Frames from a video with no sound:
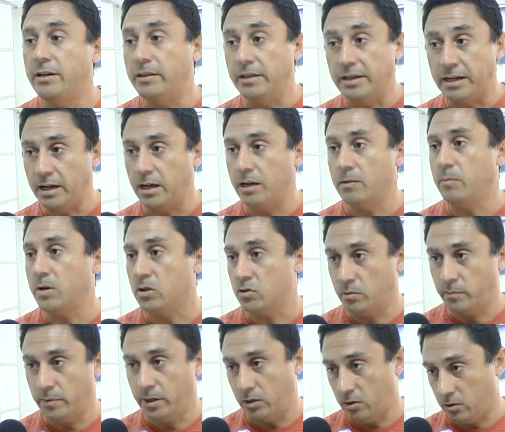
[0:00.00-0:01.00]
indicar más
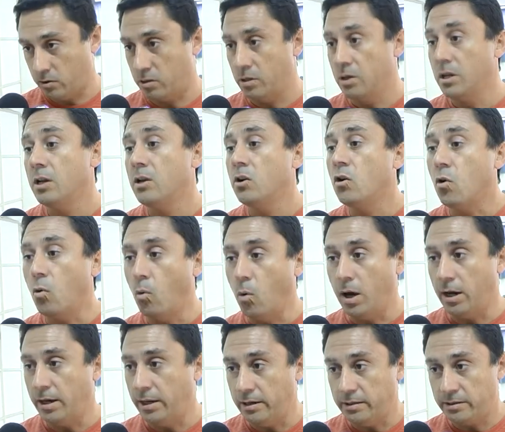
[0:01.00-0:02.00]
o menos
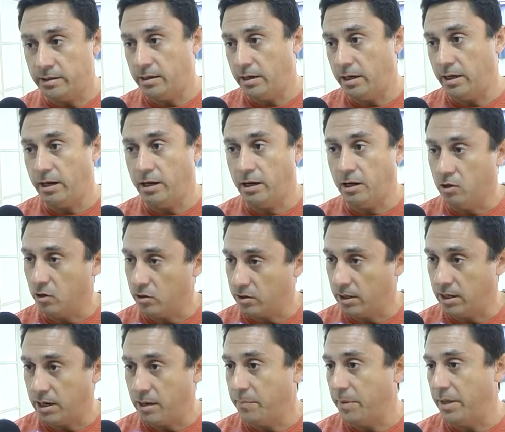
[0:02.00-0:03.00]
cuáles los,
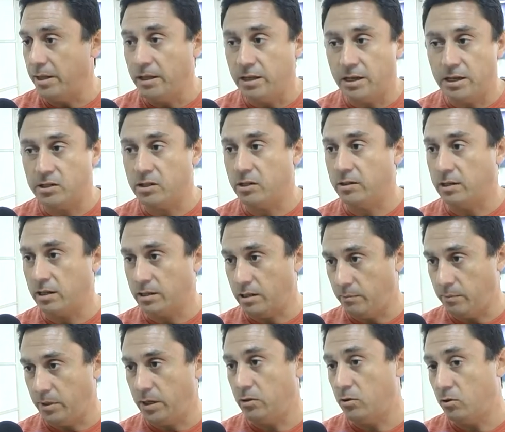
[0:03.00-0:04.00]
las medidas y
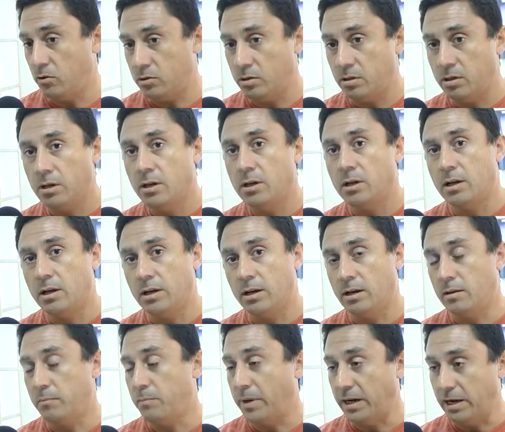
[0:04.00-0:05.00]
tratamientos
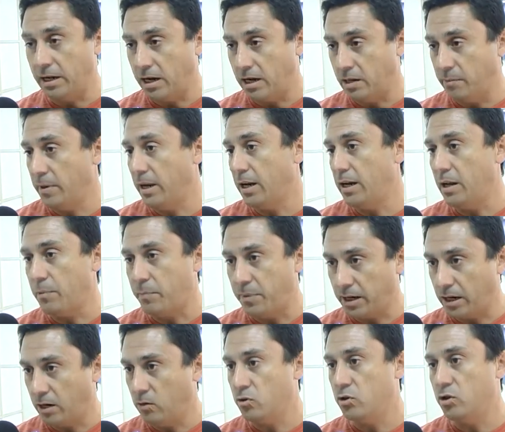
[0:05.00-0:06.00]
para el animal, las
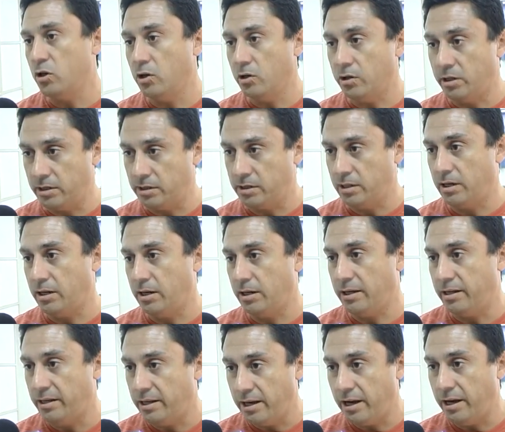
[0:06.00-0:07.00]
precauciones
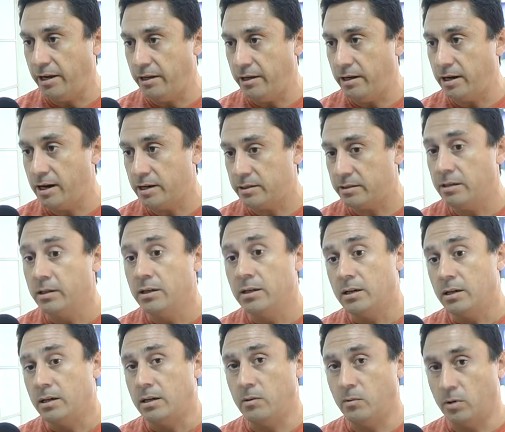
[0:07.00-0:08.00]
higiénicas
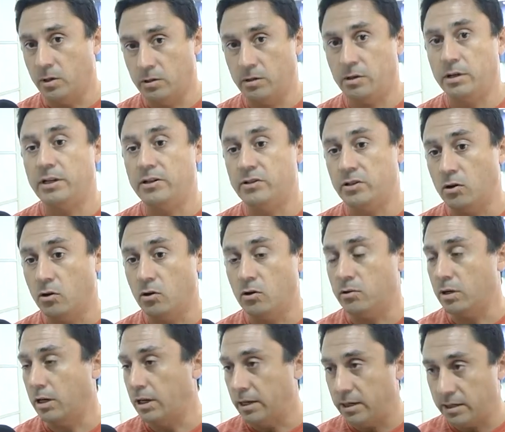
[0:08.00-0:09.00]
y bueno, y se lo
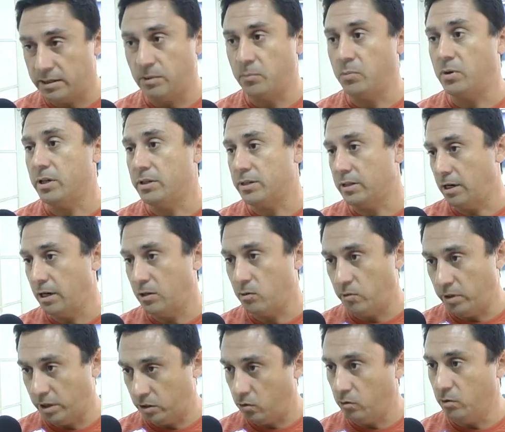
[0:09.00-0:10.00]
controlará, se puede hacer
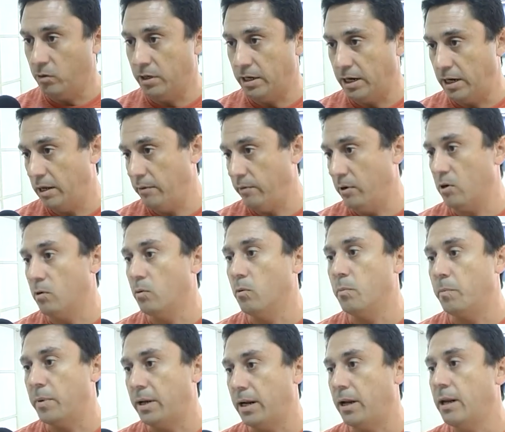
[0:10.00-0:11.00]
algún estudio en el ave
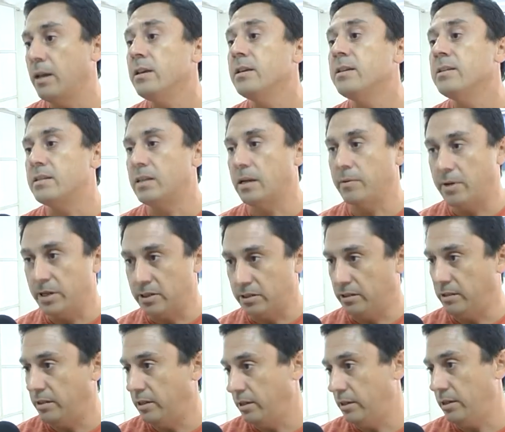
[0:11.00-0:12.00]
como para saber
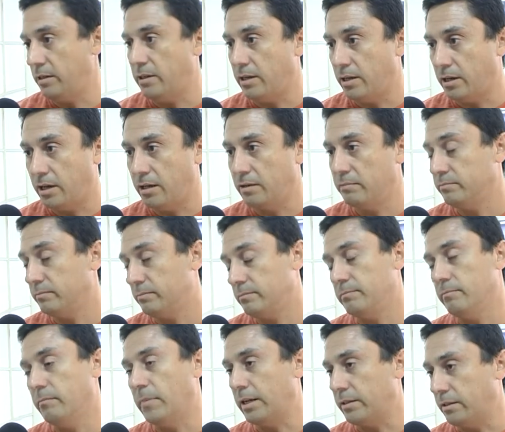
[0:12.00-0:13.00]
si tiene esta
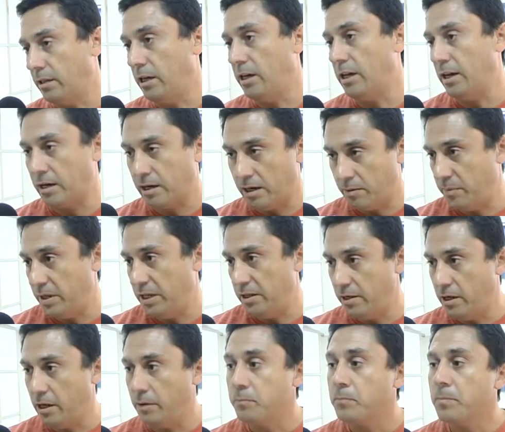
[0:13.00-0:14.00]
bacteria,
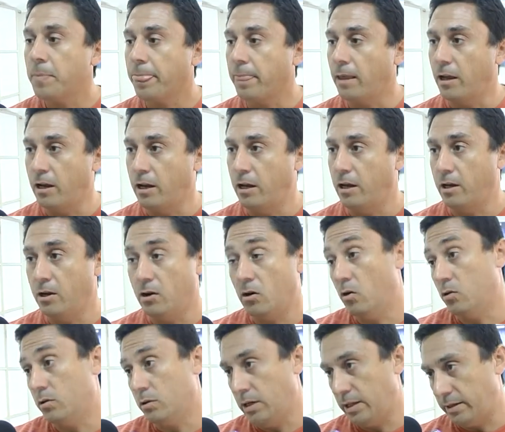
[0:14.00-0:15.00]
clamidia
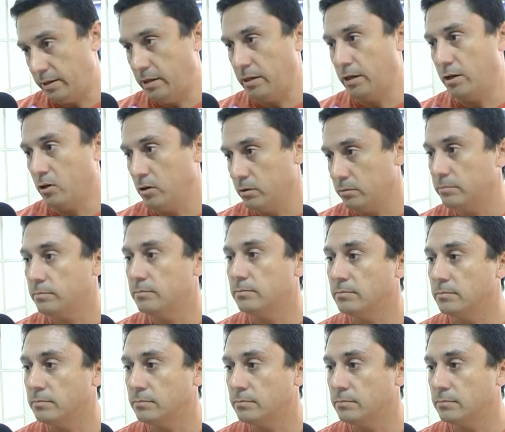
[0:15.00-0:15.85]
o no la tiene, ¿no?